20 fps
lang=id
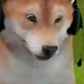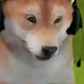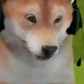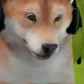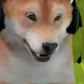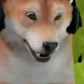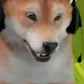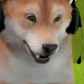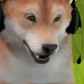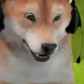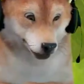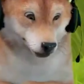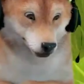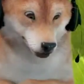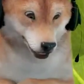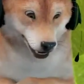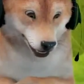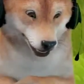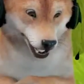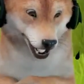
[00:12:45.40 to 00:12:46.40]
Oh, dia
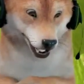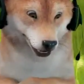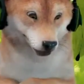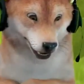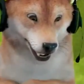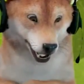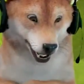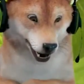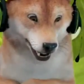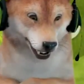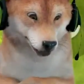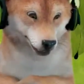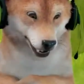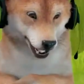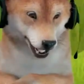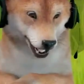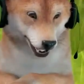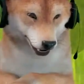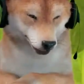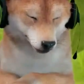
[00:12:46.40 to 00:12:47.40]
heal dan segala macamnya.
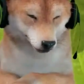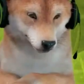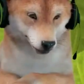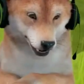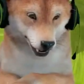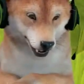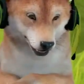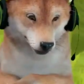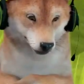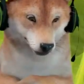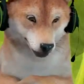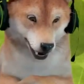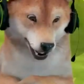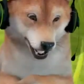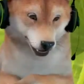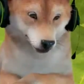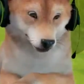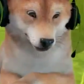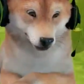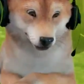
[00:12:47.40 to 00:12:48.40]
Eh, eh, eh, eh.
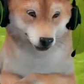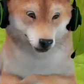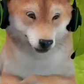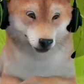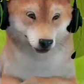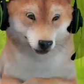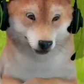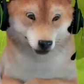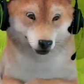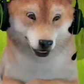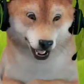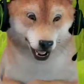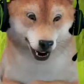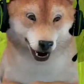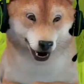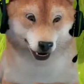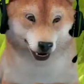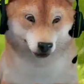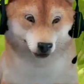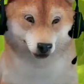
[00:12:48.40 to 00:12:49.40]
Oi,
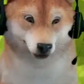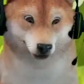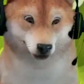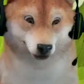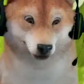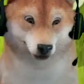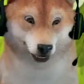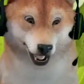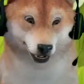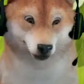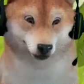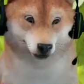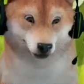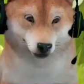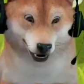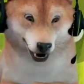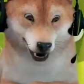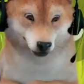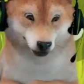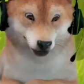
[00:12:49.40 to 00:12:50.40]
oi, oi, oi, oi, oi, oi,
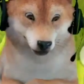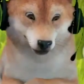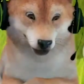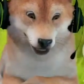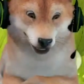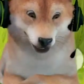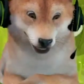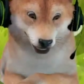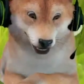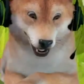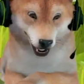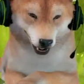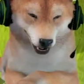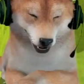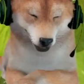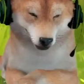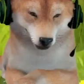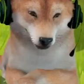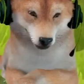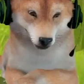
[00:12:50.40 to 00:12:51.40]
oi, oi. Nice,
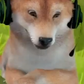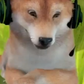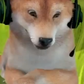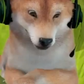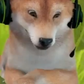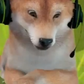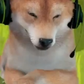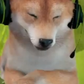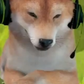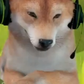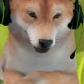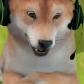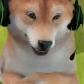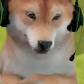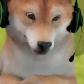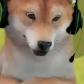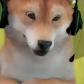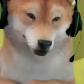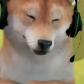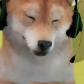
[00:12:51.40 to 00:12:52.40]
nice.
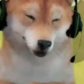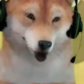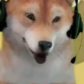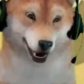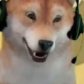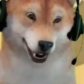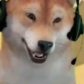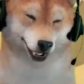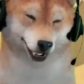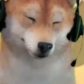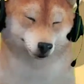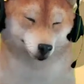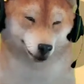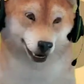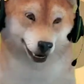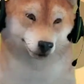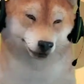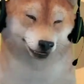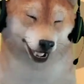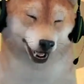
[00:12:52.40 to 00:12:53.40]
Aduh, malah
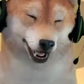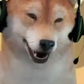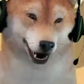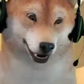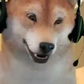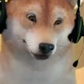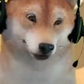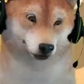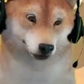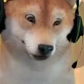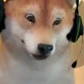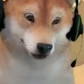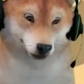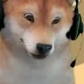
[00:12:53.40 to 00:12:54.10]
dibunuh dia dong.